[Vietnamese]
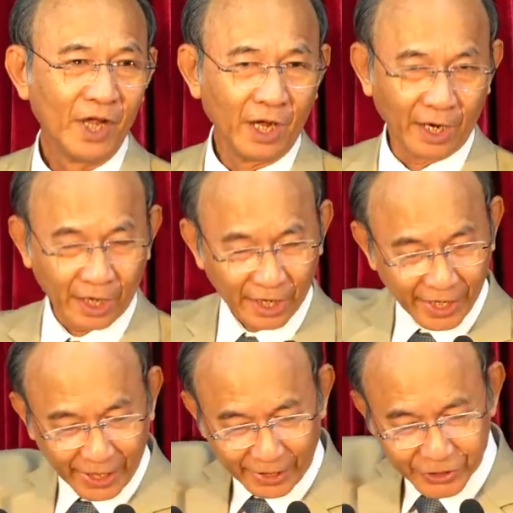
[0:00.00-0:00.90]

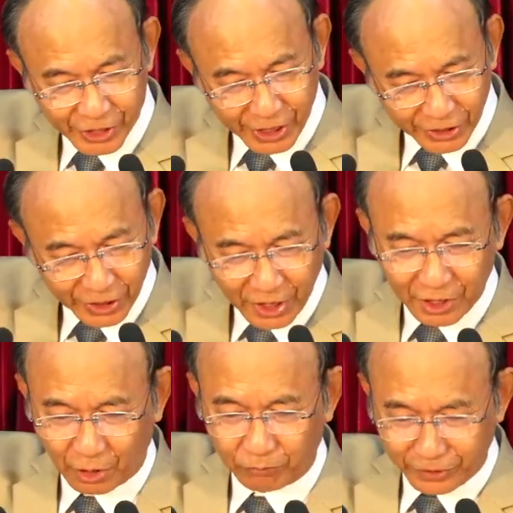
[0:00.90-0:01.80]
người tri thức
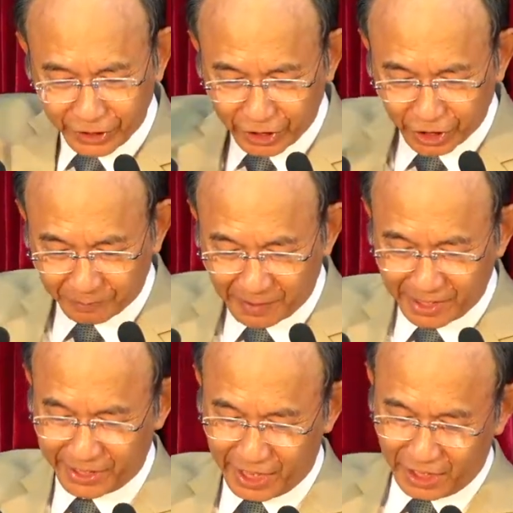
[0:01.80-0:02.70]
cũng như người
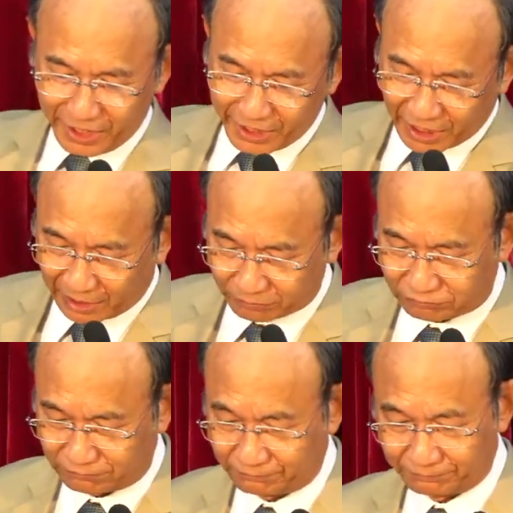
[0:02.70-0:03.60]
bình dân ít
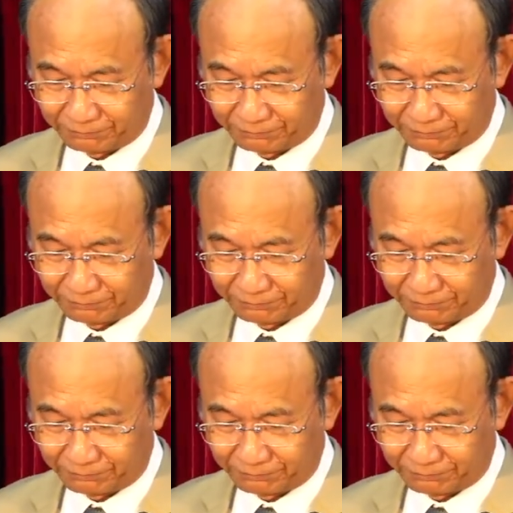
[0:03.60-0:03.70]
học,